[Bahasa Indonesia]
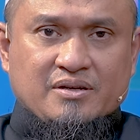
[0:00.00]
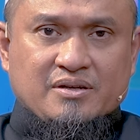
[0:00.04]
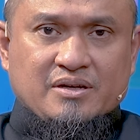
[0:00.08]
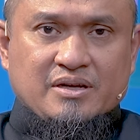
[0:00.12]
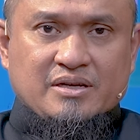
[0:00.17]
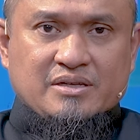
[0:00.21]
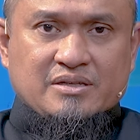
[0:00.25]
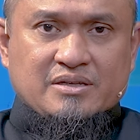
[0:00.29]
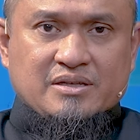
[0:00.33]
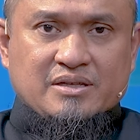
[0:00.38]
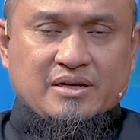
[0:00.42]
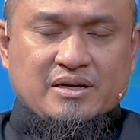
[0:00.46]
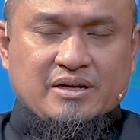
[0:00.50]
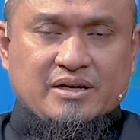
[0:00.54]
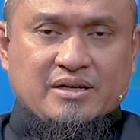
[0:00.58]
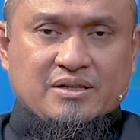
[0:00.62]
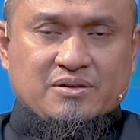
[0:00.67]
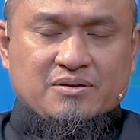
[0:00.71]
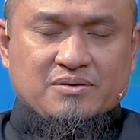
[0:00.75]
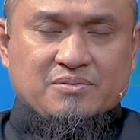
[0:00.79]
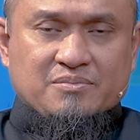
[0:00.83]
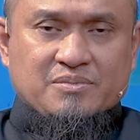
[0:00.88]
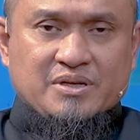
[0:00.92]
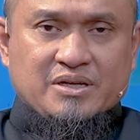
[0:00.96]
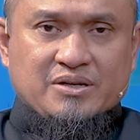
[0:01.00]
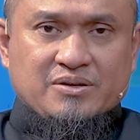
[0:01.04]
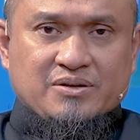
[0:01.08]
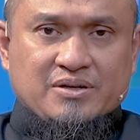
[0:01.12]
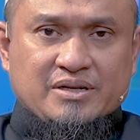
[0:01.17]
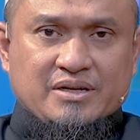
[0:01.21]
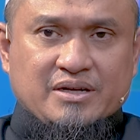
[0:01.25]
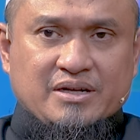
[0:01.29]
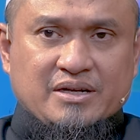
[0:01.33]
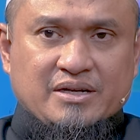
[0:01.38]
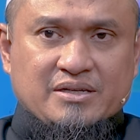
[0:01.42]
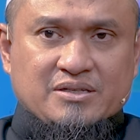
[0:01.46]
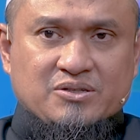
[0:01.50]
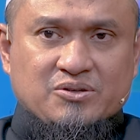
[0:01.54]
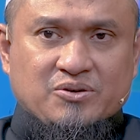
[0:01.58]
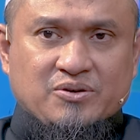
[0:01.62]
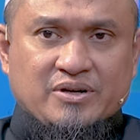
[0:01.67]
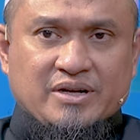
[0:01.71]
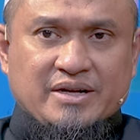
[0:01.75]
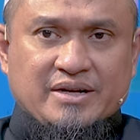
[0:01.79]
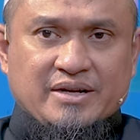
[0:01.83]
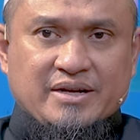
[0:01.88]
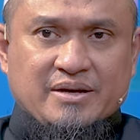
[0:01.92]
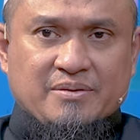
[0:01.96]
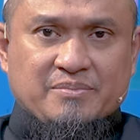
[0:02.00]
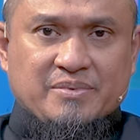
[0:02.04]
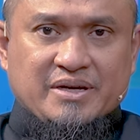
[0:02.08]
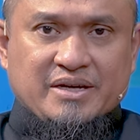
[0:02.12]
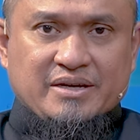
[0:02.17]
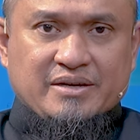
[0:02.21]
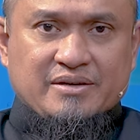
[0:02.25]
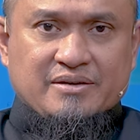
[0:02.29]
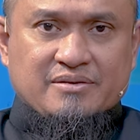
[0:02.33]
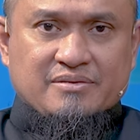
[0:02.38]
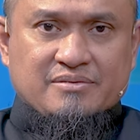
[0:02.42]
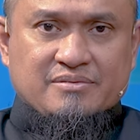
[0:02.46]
Dan setelah itu beliau adalah seorang nabi.